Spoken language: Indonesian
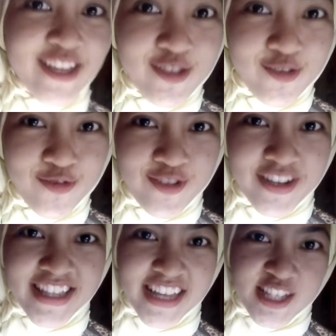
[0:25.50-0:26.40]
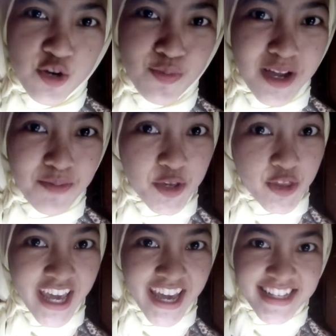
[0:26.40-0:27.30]
itu kita coba
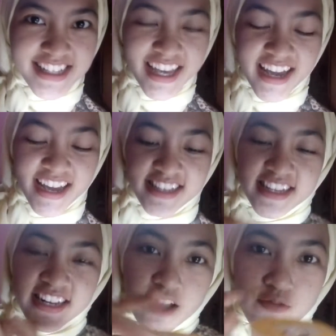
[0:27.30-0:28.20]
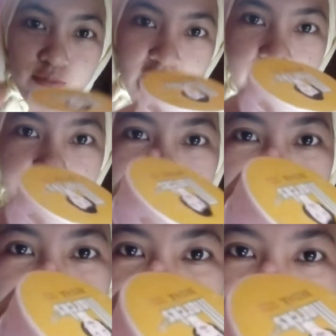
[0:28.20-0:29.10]
beauty hacksnya. Jadi aku pakai
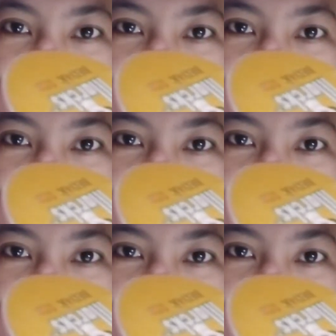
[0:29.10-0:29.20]
bedak